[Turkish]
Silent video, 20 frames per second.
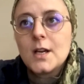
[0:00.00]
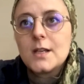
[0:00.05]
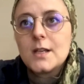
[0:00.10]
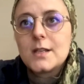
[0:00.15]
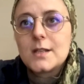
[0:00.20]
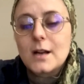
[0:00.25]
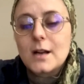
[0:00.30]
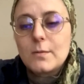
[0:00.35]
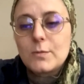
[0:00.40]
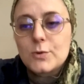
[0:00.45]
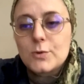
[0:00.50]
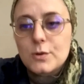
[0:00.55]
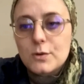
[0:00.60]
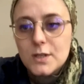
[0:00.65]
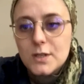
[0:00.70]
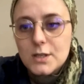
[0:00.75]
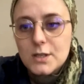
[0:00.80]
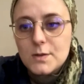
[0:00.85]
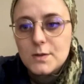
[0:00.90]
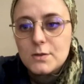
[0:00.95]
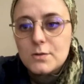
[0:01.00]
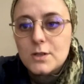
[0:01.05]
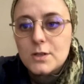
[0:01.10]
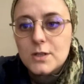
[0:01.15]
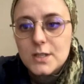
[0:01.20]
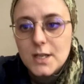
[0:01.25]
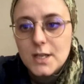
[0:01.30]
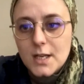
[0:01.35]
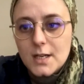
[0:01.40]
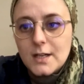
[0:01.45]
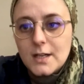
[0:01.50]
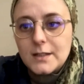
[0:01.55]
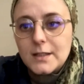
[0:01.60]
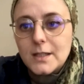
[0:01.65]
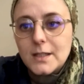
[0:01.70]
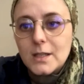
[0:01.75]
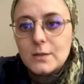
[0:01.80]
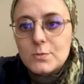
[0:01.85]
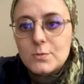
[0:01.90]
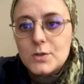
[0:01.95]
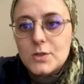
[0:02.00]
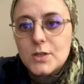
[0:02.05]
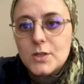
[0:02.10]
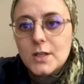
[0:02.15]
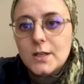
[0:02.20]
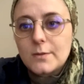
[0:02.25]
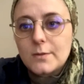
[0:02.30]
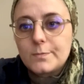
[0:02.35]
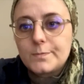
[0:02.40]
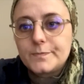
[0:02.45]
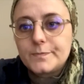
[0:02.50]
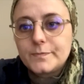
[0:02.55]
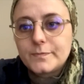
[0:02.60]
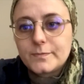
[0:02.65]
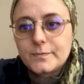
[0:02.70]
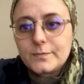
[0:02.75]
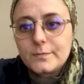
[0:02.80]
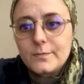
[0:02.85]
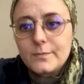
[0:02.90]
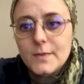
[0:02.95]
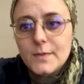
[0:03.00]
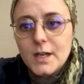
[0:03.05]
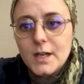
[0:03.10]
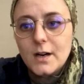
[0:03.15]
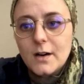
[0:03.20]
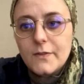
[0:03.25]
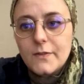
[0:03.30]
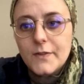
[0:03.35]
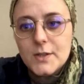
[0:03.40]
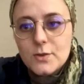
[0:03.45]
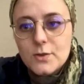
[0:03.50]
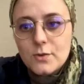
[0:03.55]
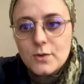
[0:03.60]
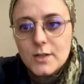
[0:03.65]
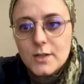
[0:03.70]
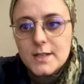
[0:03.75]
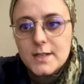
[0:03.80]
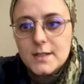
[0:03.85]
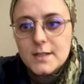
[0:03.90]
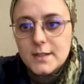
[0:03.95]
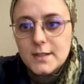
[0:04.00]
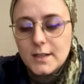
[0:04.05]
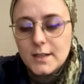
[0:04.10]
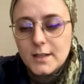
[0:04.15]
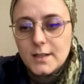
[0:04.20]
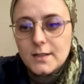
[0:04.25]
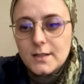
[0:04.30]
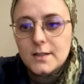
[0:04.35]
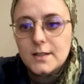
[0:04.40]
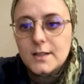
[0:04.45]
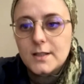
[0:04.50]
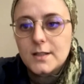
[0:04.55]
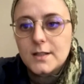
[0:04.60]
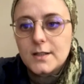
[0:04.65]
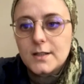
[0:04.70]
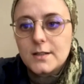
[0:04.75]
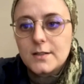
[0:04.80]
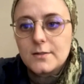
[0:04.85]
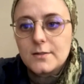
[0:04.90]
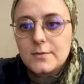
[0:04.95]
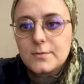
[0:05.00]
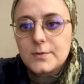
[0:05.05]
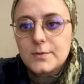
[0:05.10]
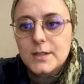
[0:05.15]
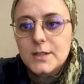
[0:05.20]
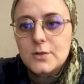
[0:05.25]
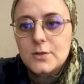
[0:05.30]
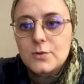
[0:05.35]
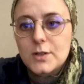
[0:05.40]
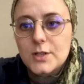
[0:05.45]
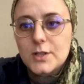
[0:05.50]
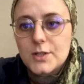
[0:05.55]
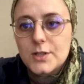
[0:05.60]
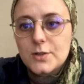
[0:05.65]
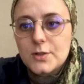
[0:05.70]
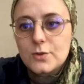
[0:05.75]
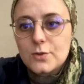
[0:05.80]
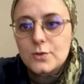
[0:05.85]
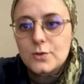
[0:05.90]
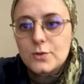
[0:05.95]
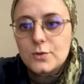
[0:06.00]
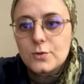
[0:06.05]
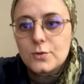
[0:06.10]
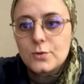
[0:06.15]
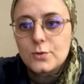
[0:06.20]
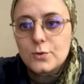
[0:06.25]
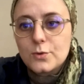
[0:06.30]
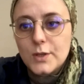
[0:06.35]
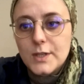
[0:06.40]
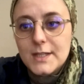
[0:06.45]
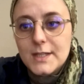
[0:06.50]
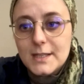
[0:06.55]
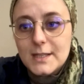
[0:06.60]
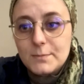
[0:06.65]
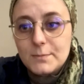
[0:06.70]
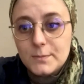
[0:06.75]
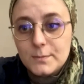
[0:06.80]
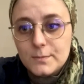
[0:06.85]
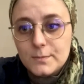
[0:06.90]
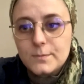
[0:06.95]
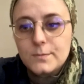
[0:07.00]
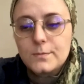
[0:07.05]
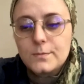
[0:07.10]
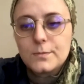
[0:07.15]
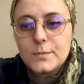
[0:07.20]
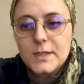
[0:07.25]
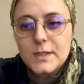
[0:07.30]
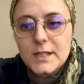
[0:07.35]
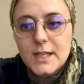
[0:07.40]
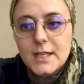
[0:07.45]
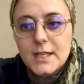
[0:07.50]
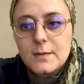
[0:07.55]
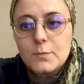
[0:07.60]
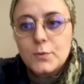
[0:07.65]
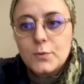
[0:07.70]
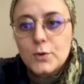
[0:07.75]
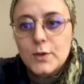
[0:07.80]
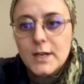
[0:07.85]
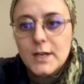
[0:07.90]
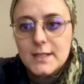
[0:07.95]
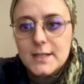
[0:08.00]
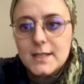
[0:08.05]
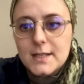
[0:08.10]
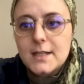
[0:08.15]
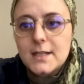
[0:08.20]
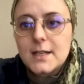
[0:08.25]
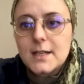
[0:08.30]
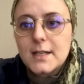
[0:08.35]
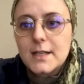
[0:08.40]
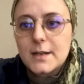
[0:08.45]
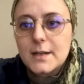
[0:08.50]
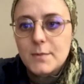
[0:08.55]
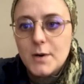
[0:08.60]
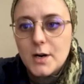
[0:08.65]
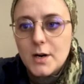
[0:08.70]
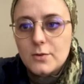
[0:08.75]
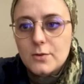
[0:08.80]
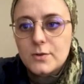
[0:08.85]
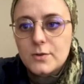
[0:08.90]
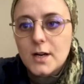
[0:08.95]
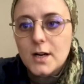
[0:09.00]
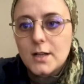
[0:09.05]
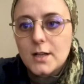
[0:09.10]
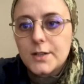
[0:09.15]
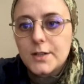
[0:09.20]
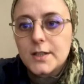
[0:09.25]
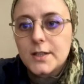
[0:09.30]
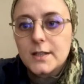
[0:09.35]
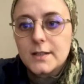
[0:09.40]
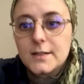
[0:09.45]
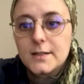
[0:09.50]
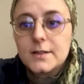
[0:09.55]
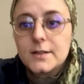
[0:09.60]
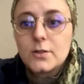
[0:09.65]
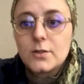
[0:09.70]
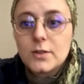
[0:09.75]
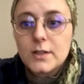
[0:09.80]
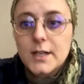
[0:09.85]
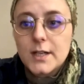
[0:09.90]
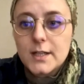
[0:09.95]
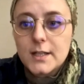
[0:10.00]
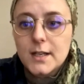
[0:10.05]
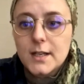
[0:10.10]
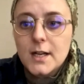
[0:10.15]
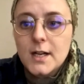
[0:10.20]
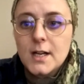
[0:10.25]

İstanbul Sözleşme sürecini yeni atlatmıştık. Afet sonrasında e, ki sürecin yönetimindeki büyük eksikliklere maruz kaldık. Kadınlar olarak